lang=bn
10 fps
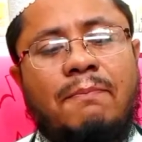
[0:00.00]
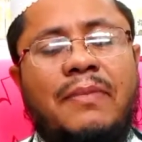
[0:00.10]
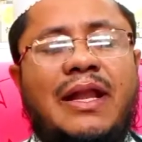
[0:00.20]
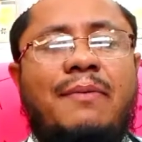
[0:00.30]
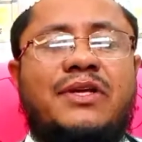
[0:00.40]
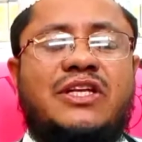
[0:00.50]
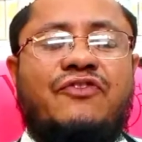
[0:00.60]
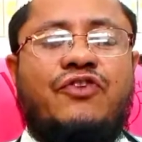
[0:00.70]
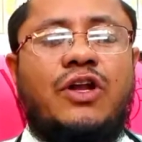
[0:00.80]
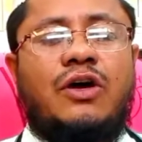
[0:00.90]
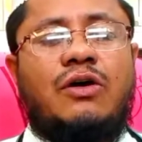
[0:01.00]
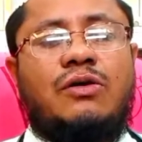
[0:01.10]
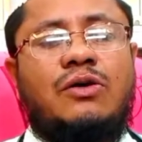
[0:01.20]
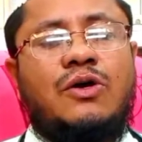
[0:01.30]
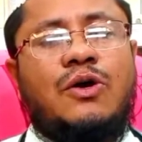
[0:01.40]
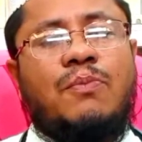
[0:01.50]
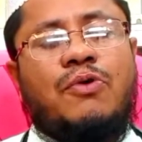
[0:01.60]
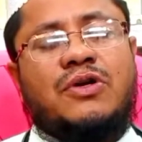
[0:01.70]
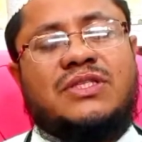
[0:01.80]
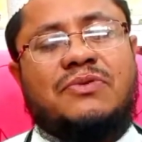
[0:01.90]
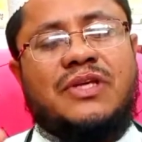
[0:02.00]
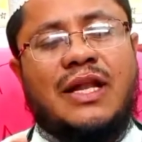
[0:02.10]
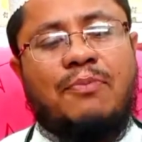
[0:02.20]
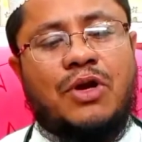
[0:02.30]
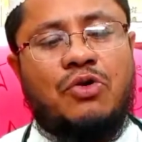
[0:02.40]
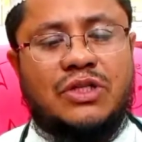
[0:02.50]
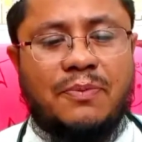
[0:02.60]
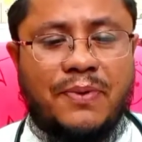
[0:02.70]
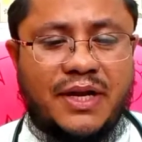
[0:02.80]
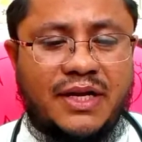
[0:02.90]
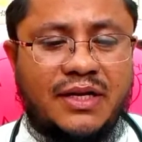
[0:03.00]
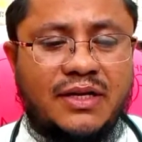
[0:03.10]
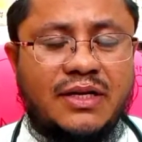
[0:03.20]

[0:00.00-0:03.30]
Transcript: মেলামেশার ফলেও প্রস্তাব জ্বালাপড়া হতে পারে